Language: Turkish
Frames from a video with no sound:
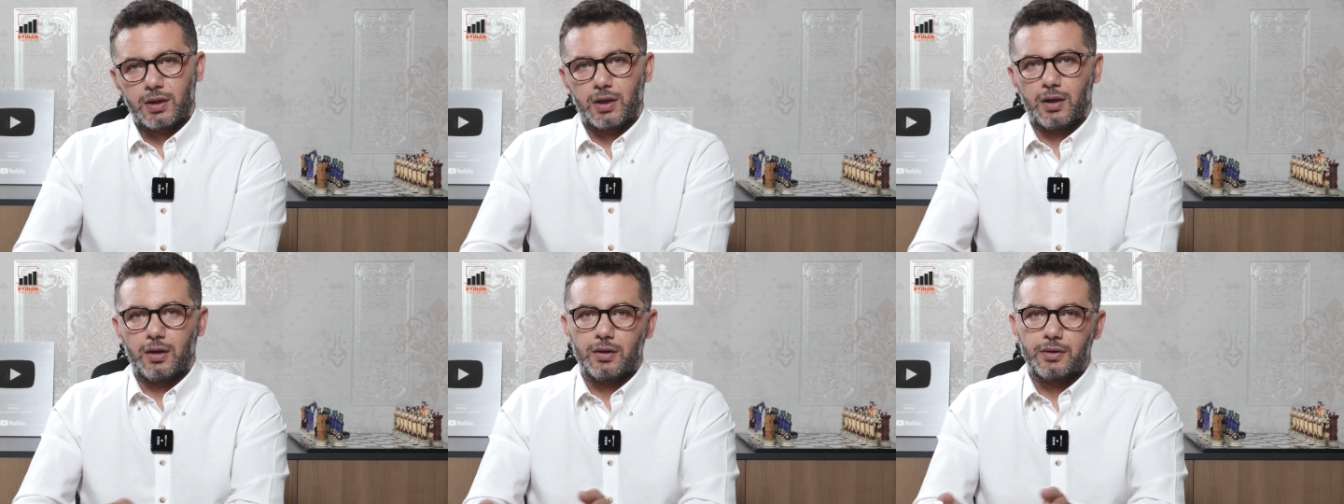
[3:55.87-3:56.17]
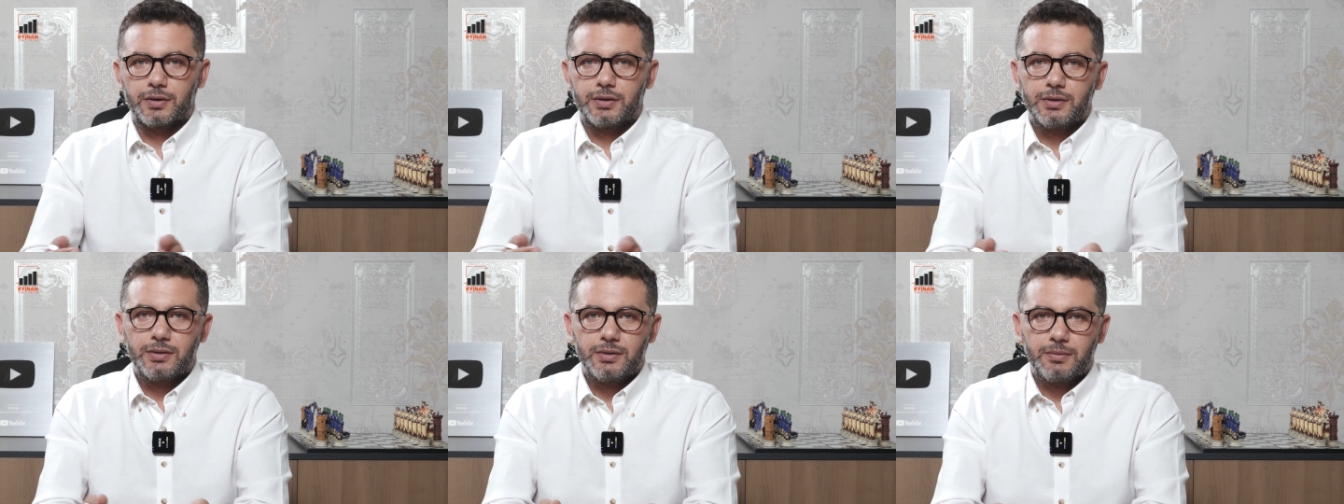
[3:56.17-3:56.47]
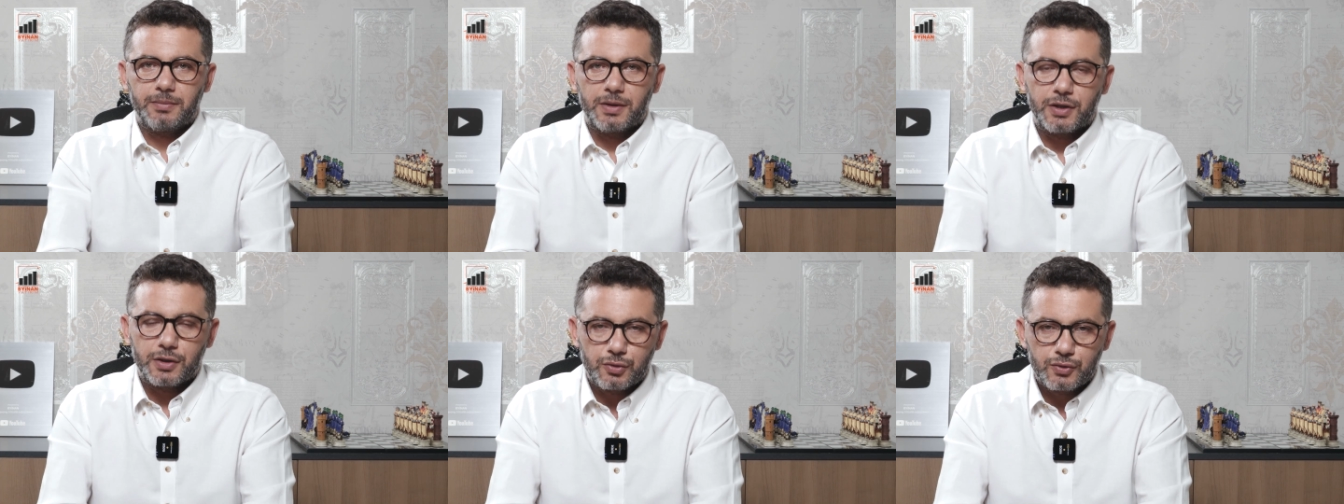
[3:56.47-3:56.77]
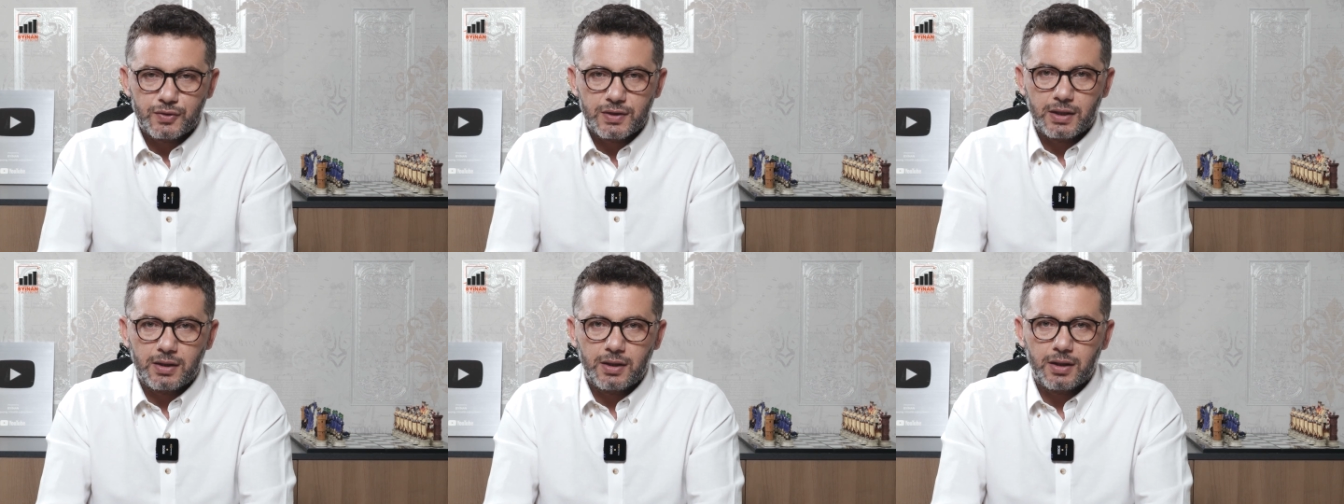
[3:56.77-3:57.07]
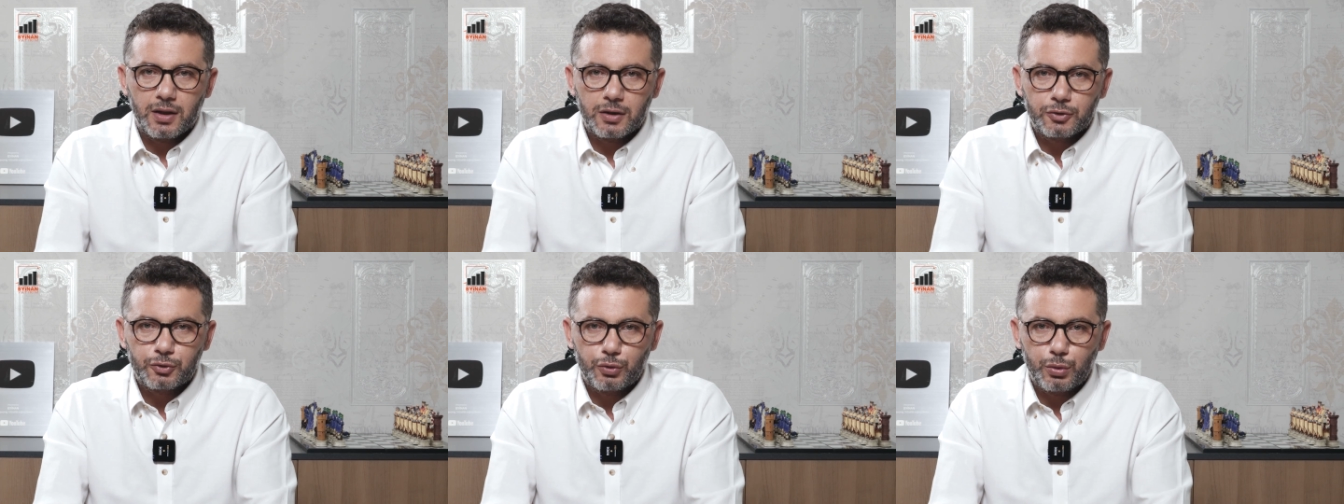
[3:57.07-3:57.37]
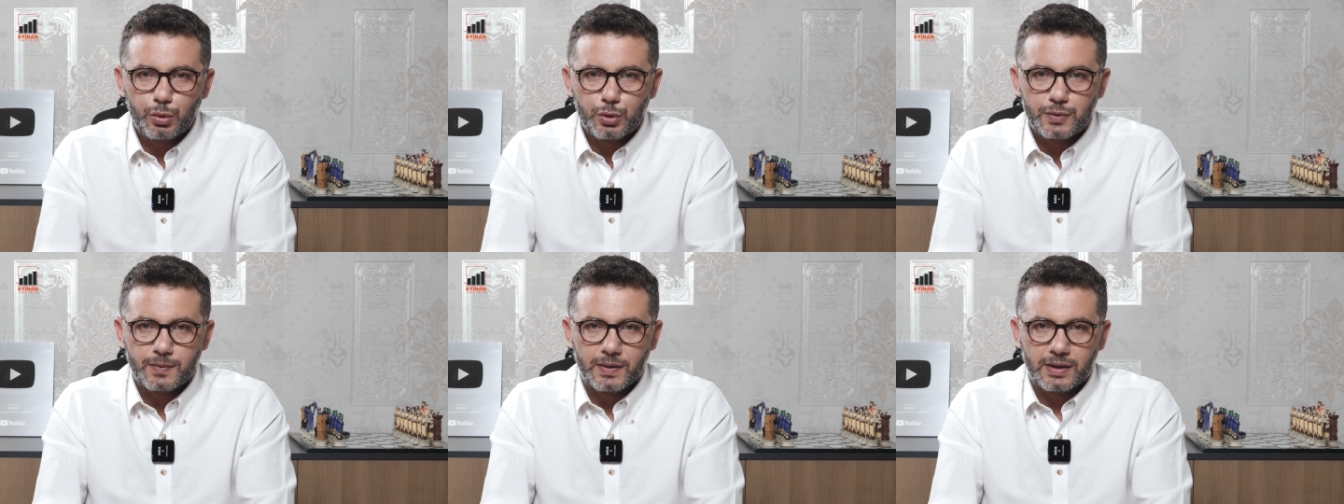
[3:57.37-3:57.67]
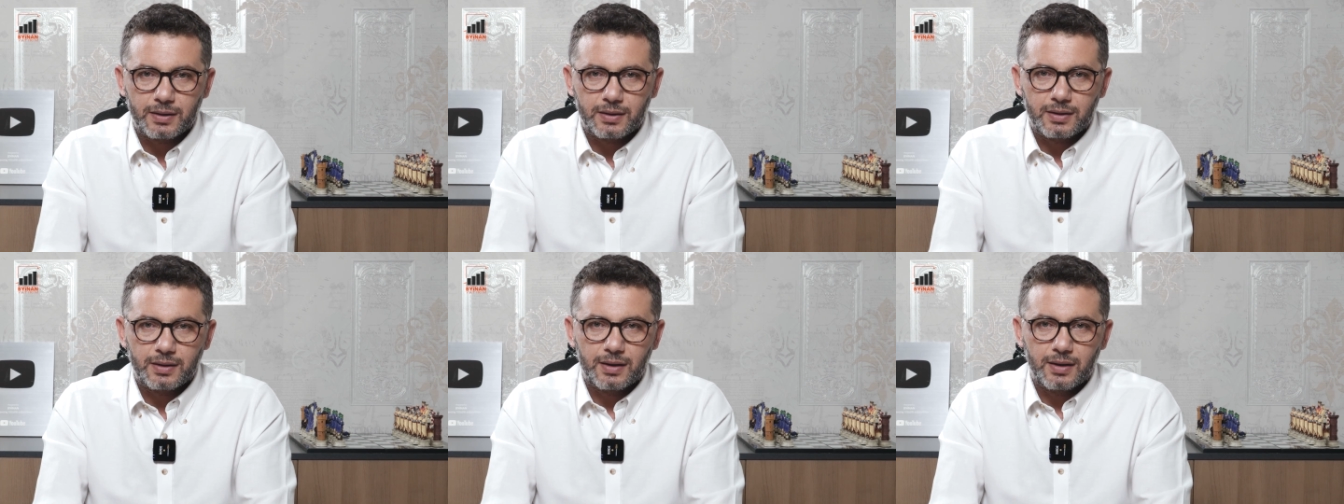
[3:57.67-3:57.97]
kaldı 550-600
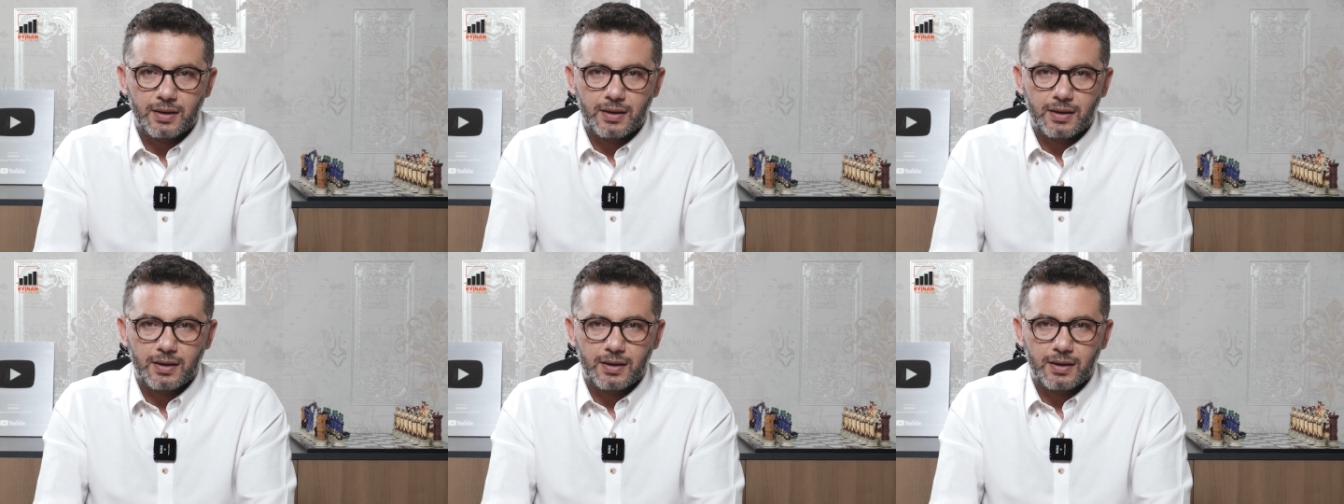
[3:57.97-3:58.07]
bin.